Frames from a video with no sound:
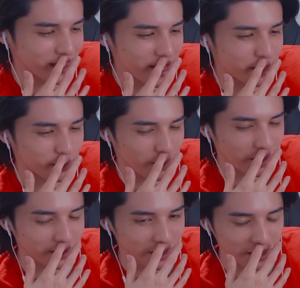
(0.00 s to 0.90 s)
げえ行くの
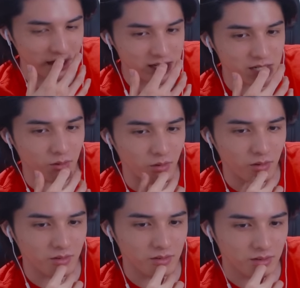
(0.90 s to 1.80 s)
簡単らしい
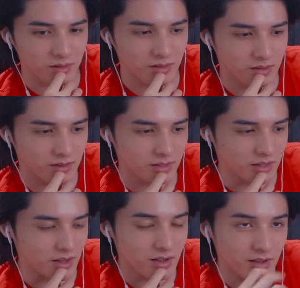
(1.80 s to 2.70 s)
の。
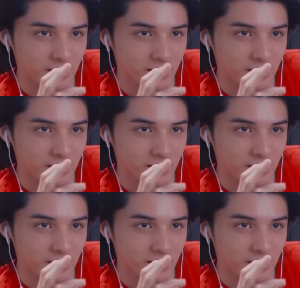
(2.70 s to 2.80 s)
だって、